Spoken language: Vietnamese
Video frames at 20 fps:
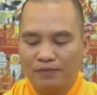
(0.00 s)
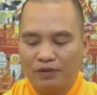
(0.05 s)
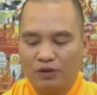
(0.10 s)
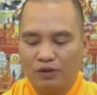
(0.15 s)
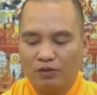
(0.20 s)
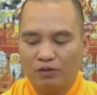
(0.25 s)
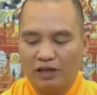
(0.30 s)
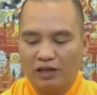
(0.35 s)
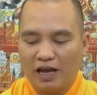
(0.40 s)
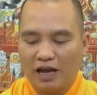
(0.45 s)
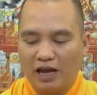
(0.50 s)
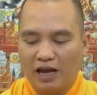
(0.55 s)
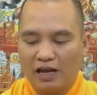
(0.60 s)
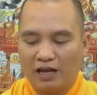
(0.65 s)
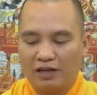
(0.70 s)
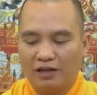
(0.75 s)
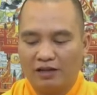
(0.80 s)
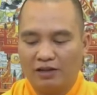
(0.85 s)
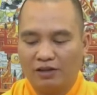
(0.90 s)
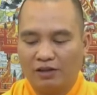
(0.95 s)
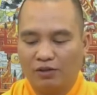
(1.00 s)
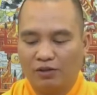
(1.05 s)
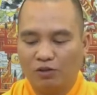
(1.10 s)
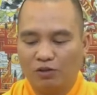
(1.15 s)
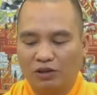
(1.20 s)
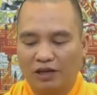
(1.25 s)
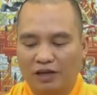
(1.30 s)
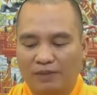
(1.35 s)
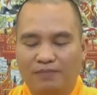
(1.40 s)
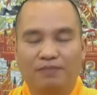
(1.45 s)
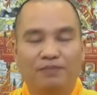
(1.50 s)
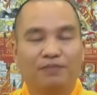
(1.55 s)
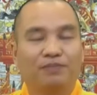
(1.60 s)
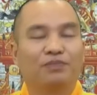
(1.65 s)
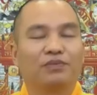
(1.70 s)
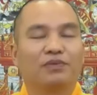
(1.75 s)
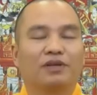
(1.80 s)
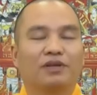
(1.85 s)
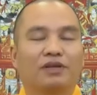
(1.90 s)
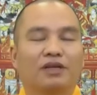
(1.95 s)
chúng ta tu tập
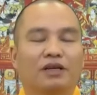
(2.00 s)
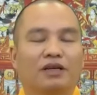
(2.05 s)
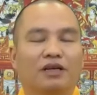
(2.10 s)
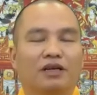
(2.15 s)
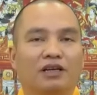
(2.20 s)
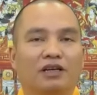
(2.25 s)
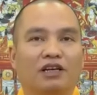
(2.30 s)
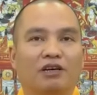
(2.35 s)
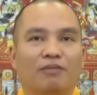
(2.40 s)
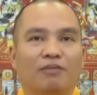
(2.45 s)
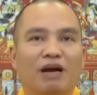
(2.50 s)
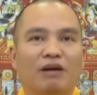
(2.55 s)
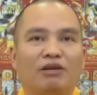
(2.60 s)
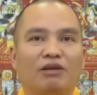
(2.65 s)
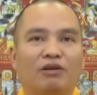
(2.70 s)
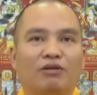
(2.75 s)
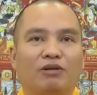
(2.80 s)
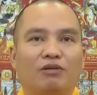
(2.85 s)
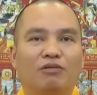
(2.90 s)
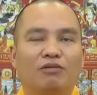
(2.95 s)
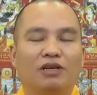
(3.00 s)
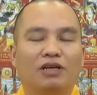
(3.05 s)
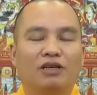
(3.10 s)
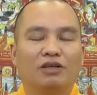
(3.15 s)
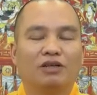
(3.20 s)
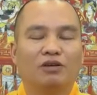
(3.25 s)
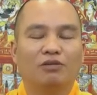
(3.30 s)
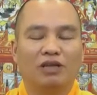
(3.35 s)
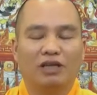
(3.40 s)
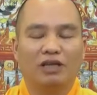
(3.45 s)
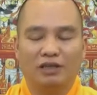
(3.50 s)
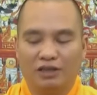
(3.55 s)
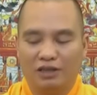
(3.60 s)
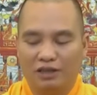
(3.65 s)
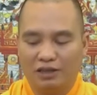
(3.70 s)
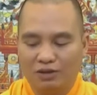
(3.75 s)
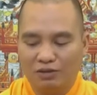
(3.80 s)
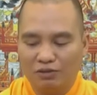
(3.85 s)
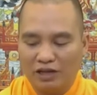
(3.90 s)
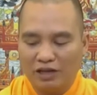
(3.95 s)
được bao nhiêu công đức chúng ta
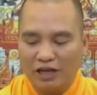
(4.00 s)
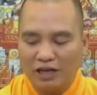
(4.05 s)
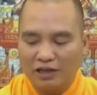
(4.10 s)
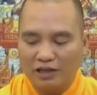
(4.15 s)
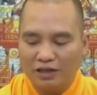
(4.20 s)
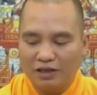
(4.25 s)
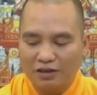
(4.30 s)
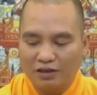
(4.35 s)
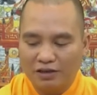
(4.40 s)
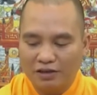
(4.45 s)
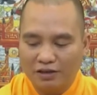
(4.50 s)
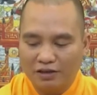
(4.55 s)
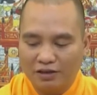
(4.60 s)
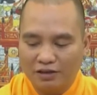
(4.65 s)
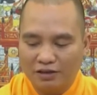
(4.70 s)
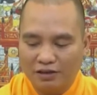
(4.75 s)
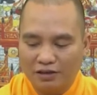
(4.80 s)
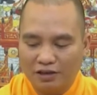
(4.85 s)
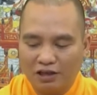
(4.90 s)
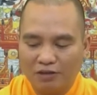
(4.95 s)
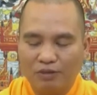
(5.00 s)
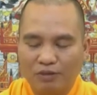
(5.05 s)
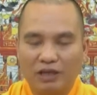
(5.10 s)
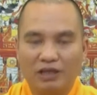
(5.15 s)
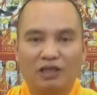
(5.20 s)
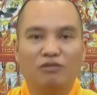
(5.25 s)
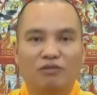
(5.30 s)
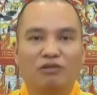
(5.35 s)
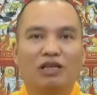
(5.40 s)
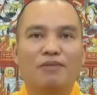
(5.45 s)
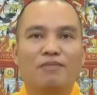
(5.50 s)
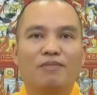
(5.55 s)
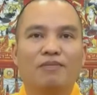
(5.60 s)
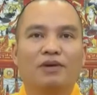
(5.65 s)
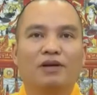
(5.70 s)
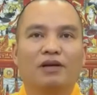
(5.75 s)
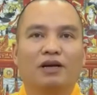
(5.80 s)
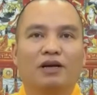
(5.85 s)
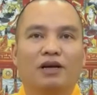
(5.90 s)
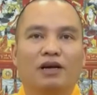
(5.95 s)
chỉ chúng ta gì tự biết trong tâm
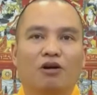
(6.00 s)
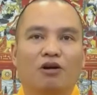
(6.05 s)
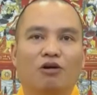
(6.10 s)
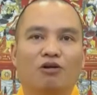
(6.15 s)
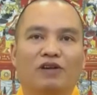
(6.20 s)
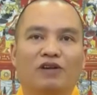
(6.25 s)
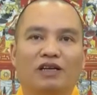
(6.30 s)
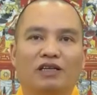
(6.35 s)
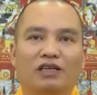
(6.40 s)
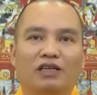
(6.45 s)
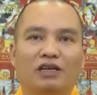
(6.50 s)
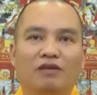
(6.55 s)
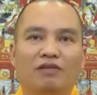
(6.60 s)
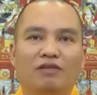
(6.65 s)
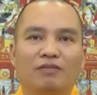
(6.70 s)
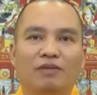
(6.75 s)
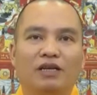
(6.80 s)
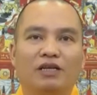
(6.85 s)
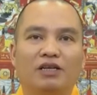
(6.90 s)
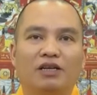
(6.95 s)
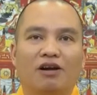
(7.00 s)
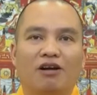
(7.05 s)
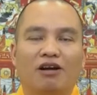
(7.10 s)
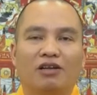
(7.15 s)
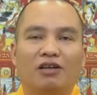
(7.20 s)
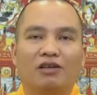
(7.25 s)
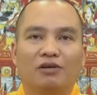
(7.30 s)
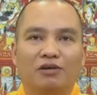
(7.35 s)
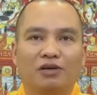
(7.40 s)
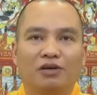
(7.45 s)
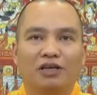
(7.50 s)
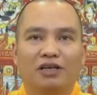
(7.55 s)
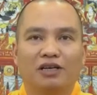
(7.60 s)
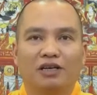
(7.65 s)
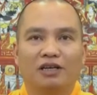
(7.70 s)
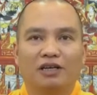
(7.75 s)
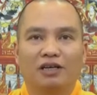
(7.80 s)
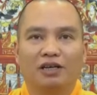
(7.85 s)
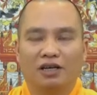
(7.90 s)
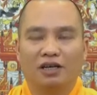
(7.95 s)
cầu Phật chứng và biết cho con thôi
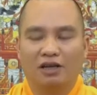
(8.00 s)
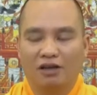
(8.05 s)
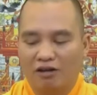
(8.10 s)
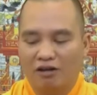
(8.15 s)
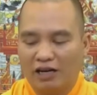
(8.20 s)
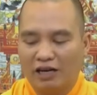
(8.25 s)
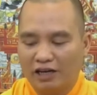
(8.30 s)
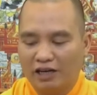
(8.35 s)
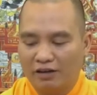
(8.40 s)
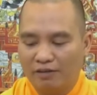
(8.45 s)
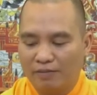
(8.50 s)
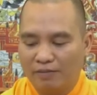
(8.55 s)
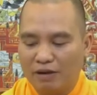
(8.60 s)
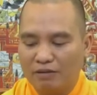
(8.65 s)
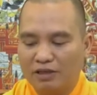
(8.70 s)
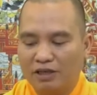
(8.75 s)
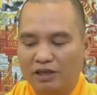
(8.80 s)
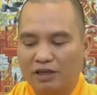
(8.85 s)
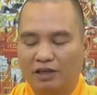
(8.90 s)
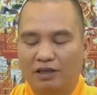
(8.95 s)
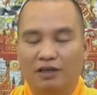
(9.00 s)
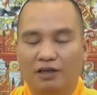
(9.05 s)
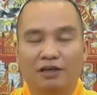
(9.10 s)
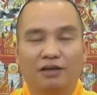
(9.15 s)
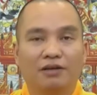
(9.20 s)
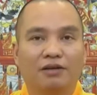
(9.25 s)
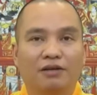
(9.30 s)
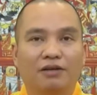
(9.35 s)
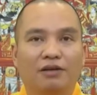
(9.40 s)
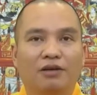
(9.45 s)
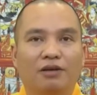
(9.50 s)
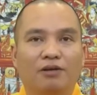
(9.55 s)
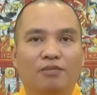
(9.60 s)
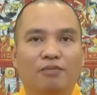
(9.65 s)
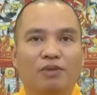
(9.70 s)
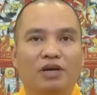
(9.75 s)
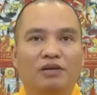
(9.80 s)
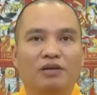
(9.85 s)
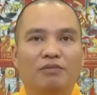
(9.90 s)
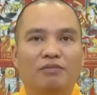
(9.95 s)
còn á, bao giờ
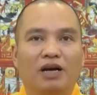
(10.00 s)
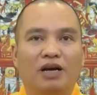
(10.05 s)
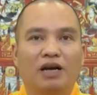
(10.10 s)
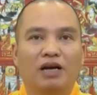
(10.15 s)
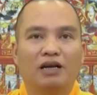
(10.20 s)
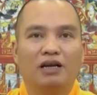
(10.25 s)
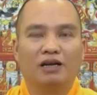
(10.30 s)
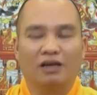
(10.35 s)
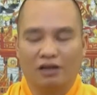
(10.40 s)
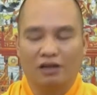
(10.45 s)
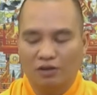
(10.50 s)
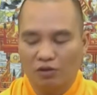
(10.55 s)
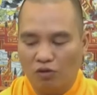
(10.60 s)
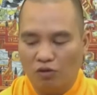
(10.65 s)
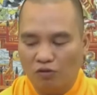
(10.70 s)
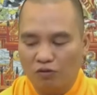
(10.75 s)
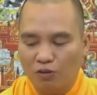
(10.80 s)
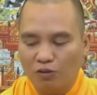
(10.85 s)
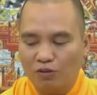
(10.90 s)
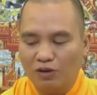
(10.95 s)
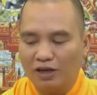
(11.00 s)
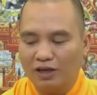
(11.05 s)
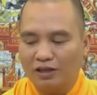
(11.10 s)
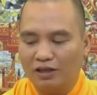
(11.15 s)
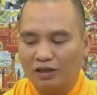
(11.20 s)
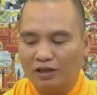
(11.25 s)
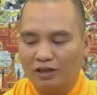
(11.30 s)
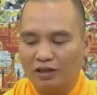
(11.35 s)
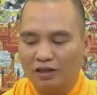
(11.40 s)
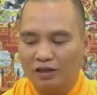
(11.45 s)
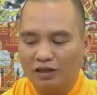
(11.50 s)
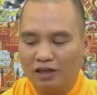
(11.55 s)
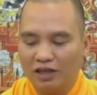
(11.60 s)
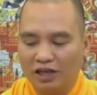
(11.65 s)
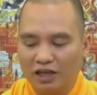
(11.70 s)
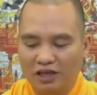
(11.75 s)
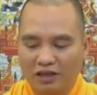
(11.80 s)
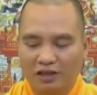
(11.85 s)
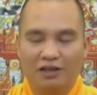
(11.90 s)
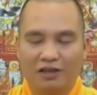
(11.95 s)
mình mà đủ phúc á, thì tự
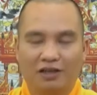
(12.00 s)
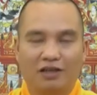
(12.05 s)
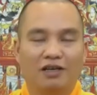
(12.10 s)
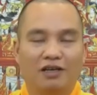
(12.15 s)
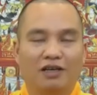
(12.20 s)
nhiên